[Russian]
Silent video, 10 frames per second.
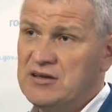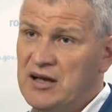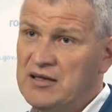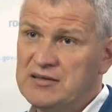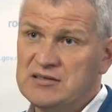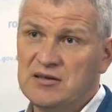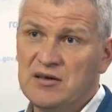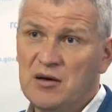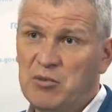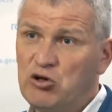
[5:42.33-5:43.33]
конец
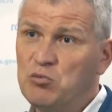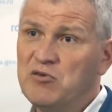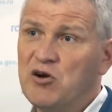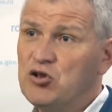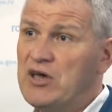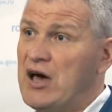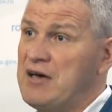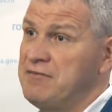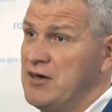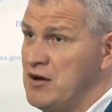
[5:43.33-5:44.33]
подобного рода
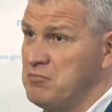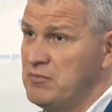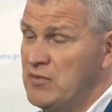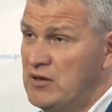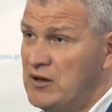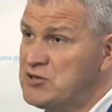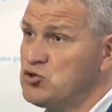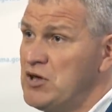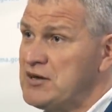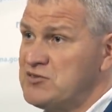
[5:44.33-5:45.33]
аферам
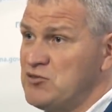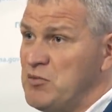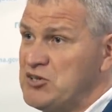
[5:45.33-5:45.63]
государственного